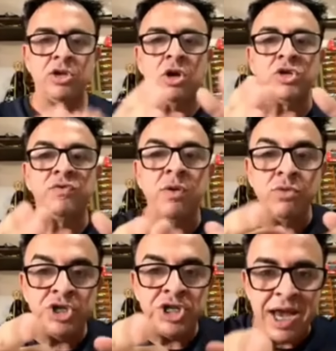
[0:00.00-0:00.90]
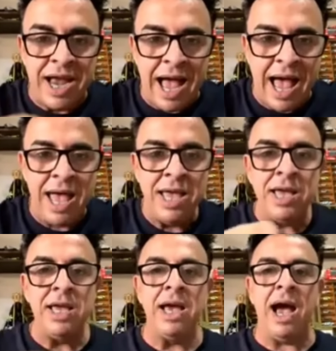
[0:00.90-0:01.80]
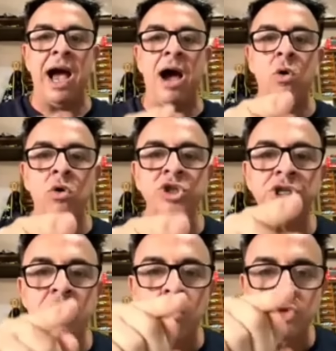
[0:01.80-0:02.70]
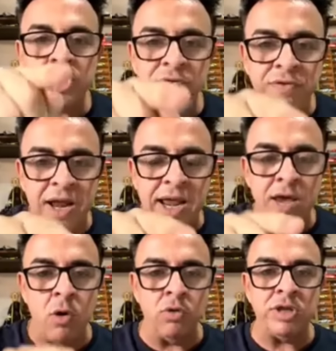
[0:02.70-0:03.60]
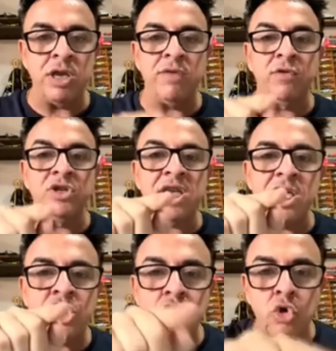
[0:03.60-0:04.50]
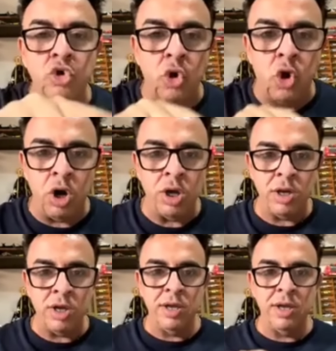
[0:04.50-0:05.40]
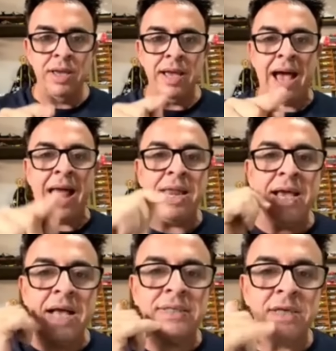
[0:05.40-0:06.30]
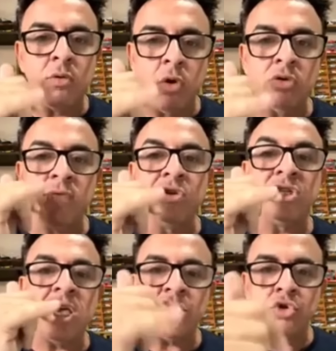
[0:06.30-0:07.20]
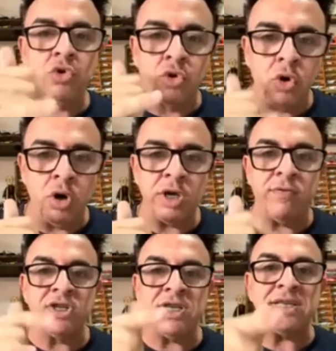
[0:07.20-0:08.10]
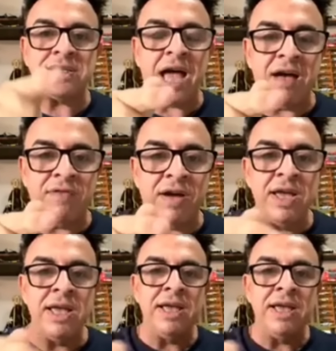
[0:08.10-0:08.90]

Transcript: nós vamos chegar aonde eu te falei ontem que você escutou a ligação ontem, você escutou que você estava